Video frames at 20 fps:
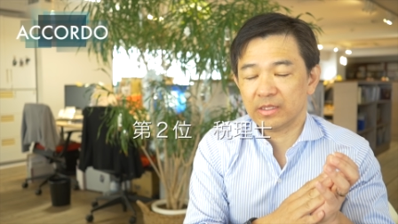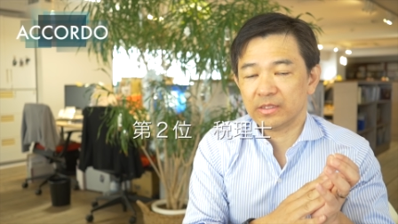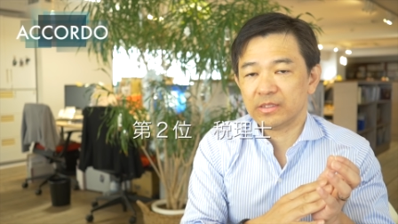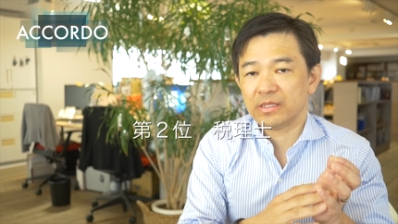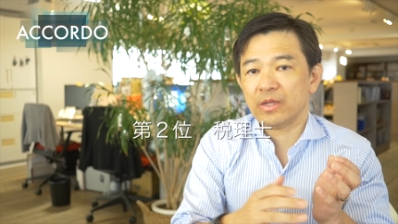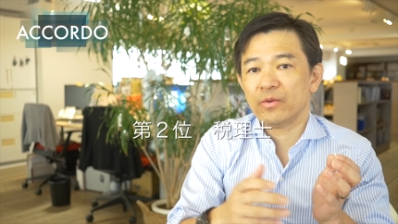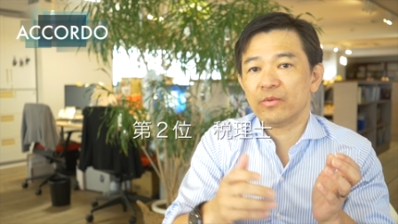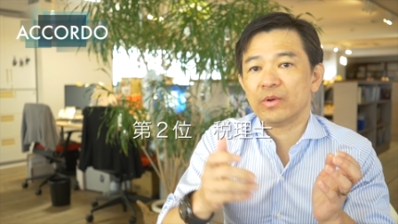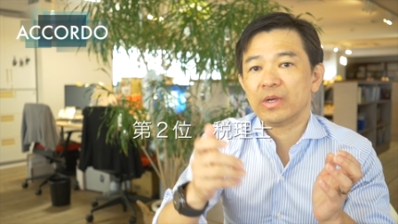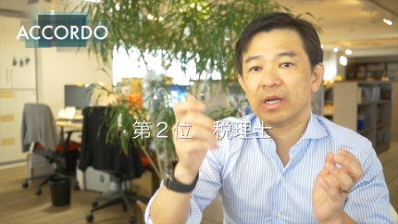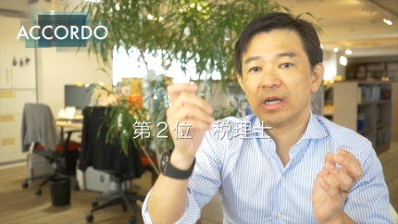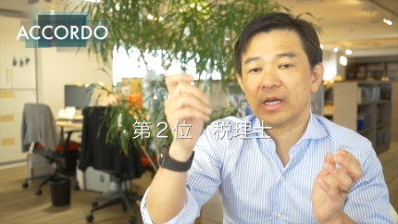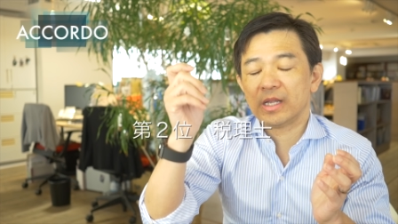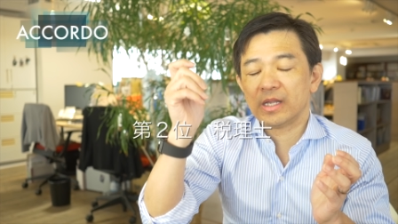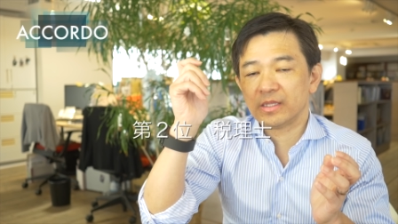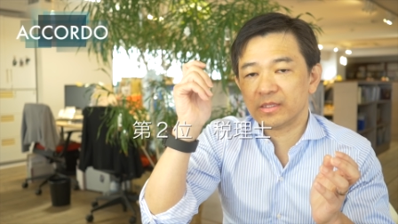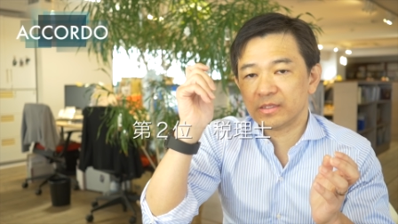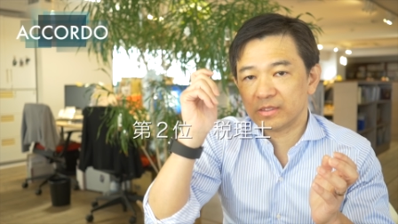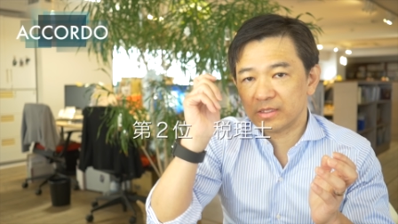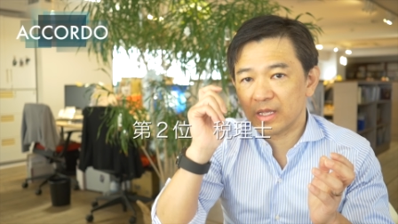電話が
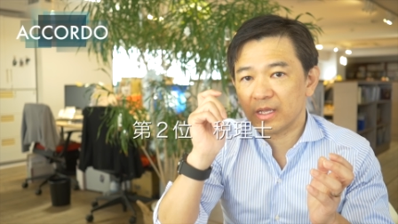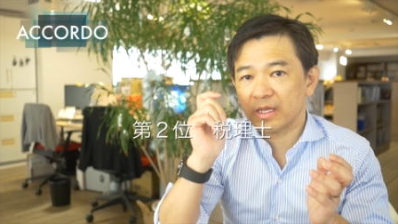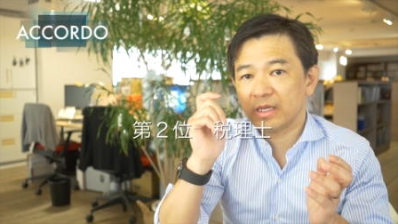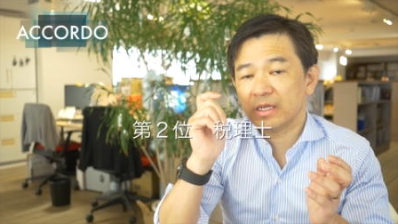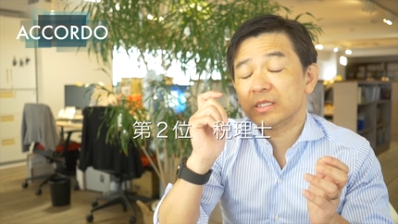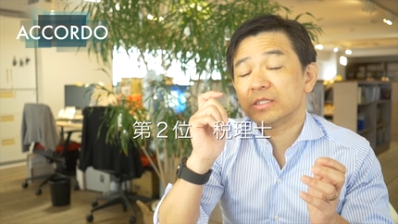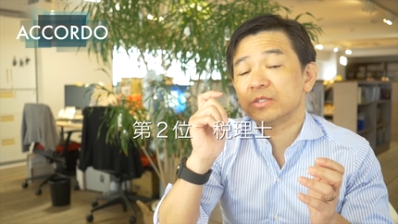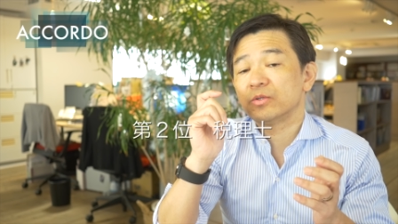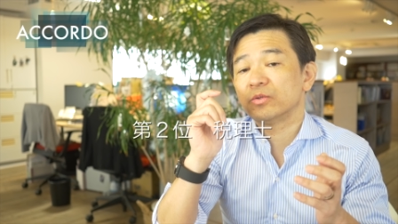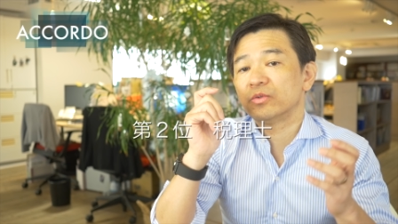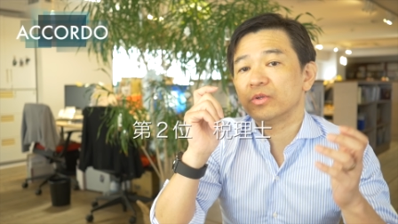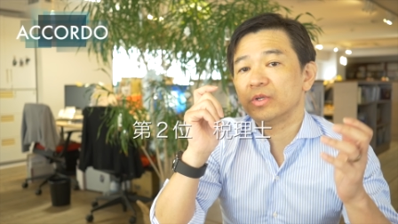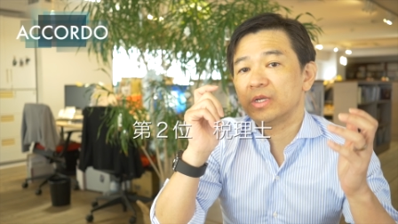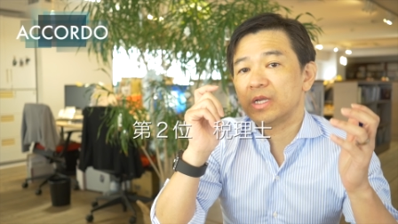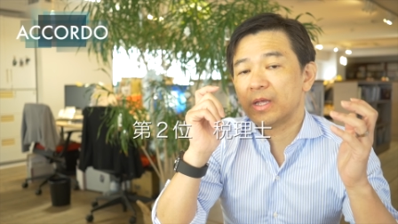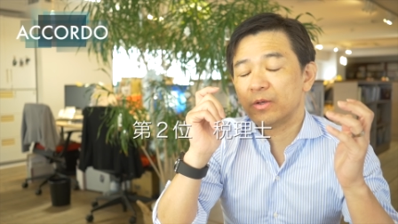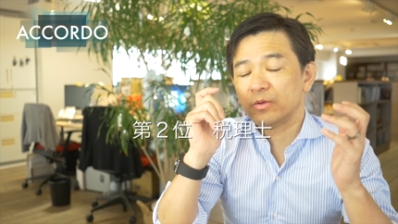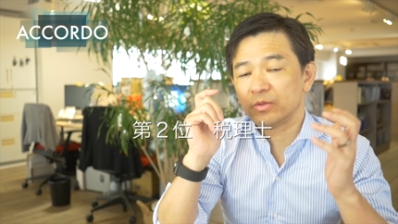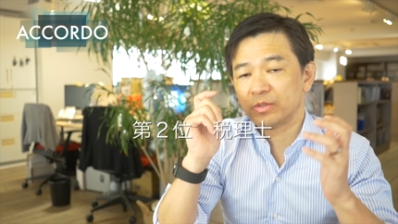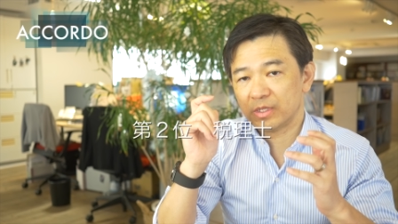鳴って仕事に依
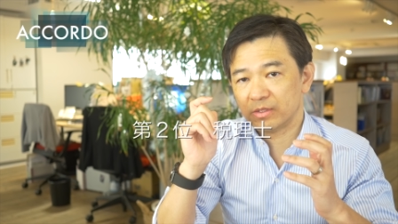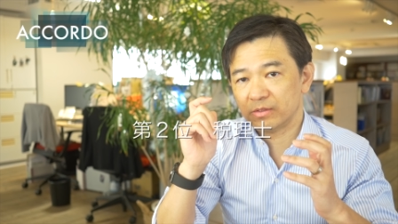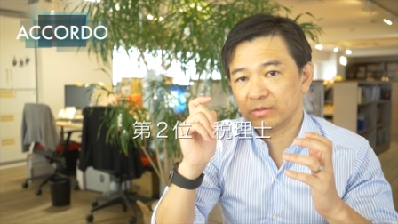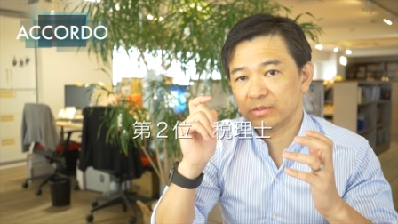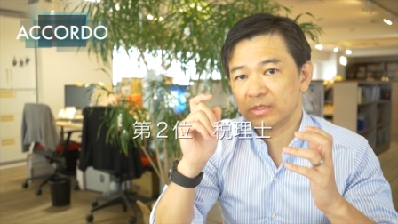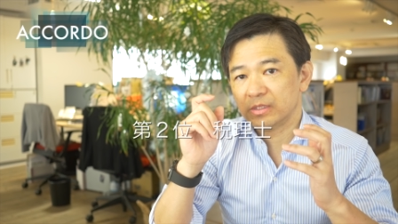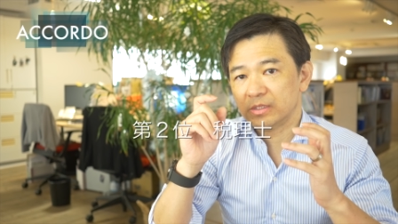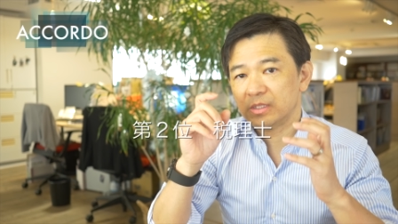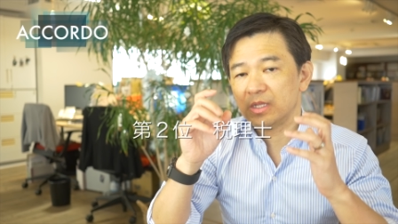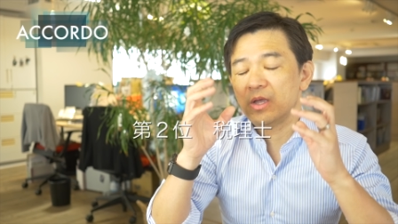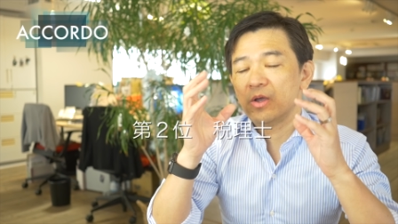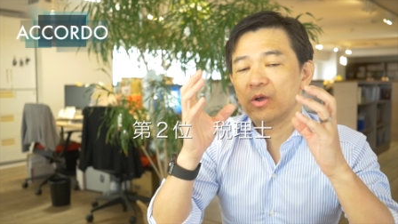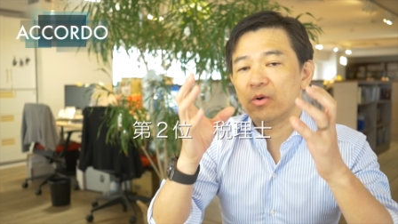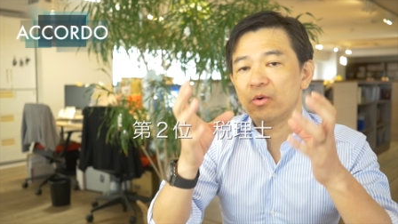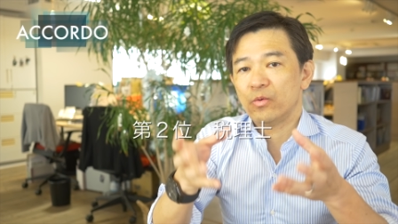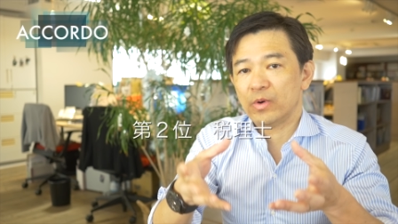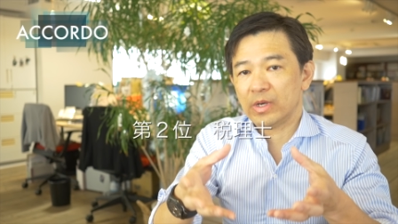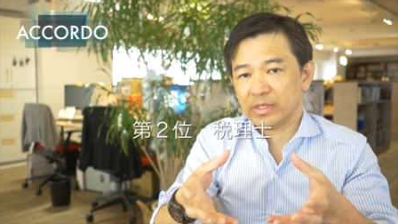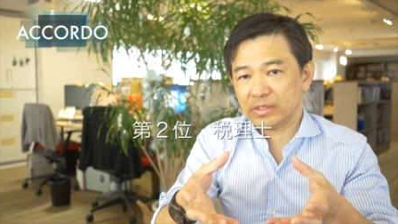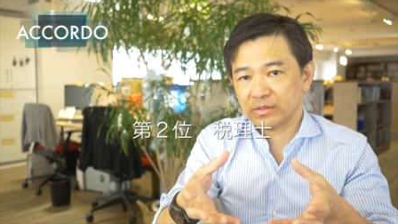頼を受けるで
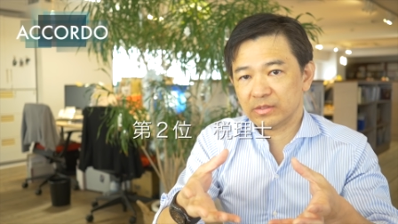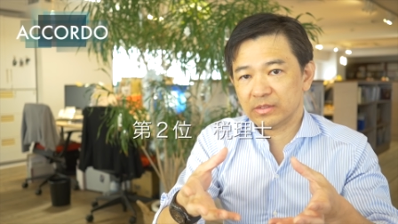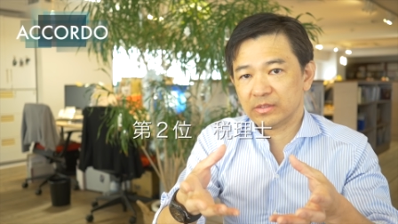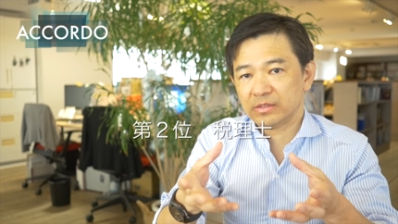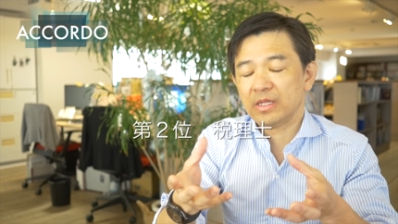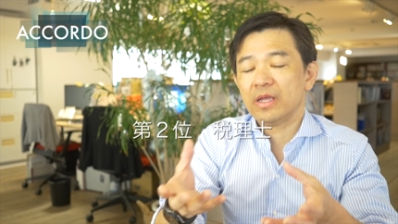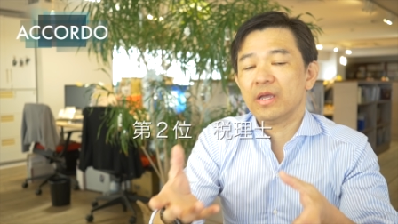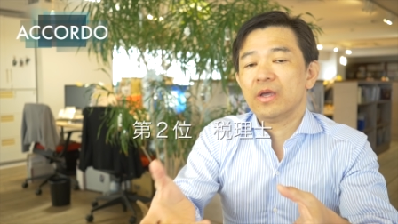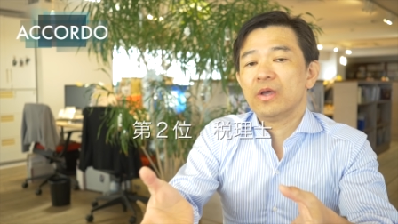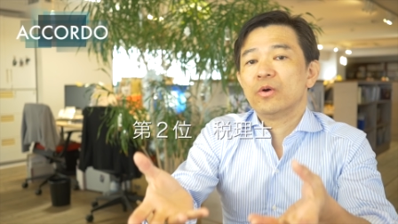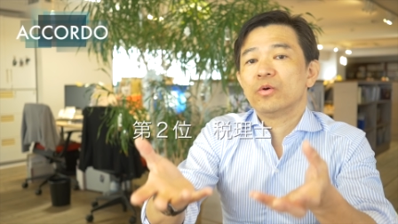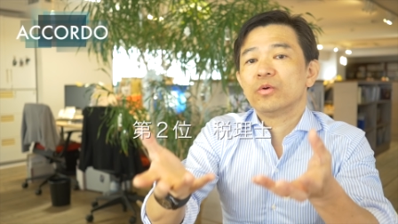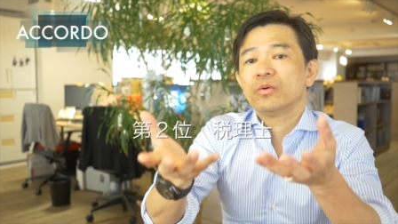終わるで